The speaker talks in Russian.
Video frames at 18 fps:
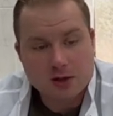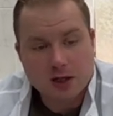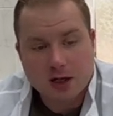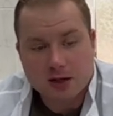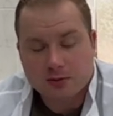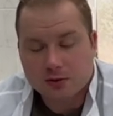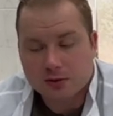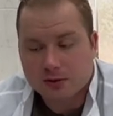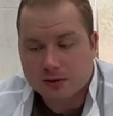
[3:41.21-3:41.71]
На
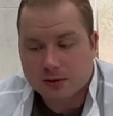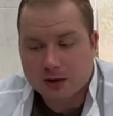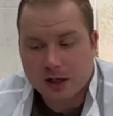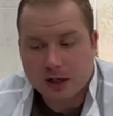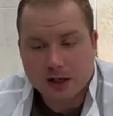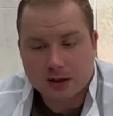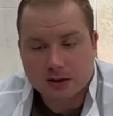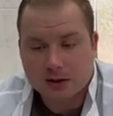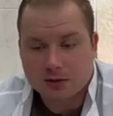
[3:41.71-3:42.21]
мой
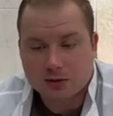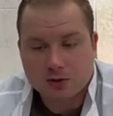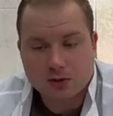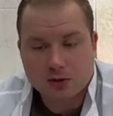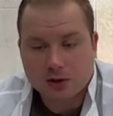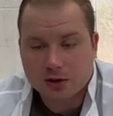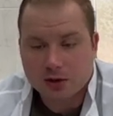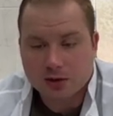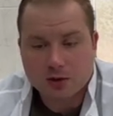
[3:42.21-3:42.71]
взгляд,
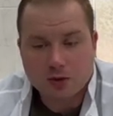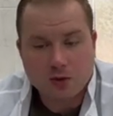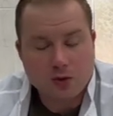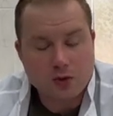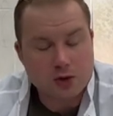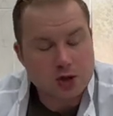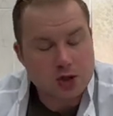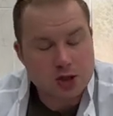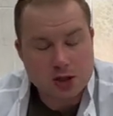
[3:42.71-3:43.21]
это
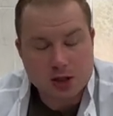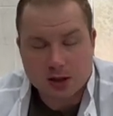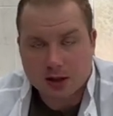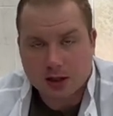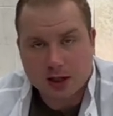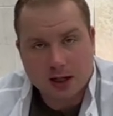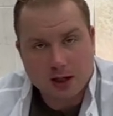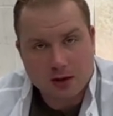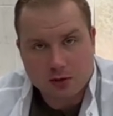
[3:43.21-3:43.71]
очень
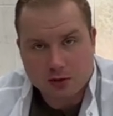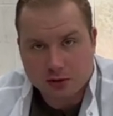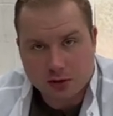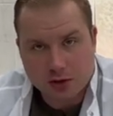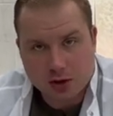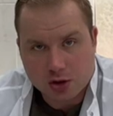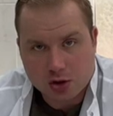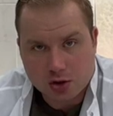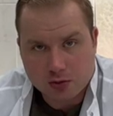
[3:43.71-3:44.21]
отдаленно
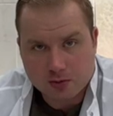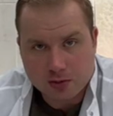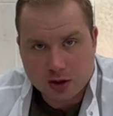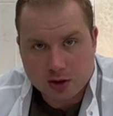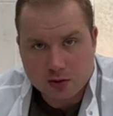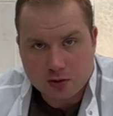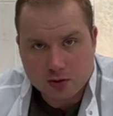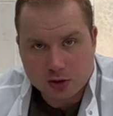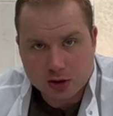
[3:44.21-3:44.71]
еще
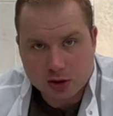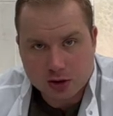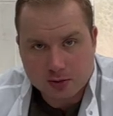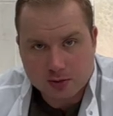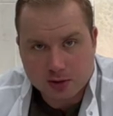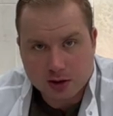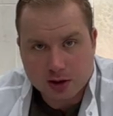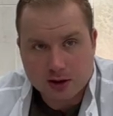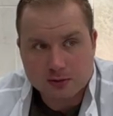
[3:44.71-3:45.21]
похоже на
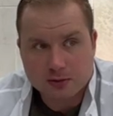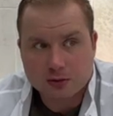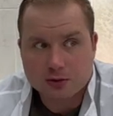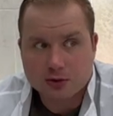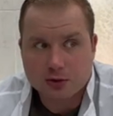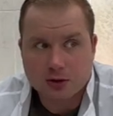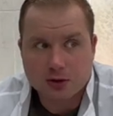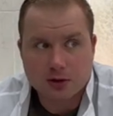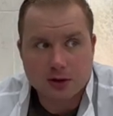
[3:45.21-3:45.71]
половые
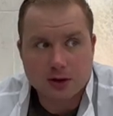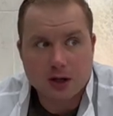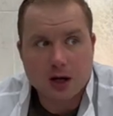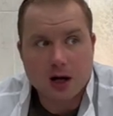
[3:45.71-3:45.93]
органы.